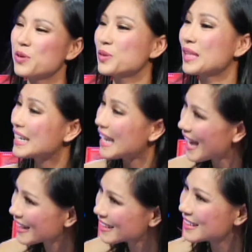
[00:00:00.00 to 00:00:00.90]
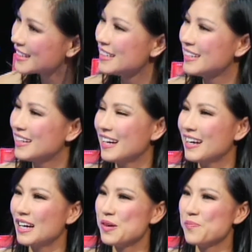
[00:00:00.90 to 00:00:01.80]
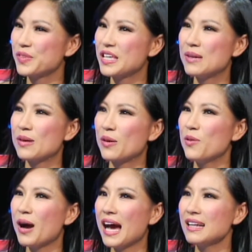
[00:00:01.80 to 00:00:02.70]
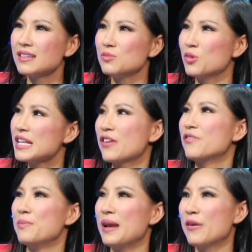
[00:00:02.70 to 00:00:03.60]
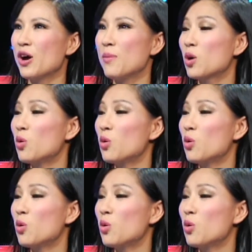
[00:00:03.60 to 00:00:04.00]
cô Thanh Lan. Khi mà cô hát một cái nhạc phẩm nào đó mà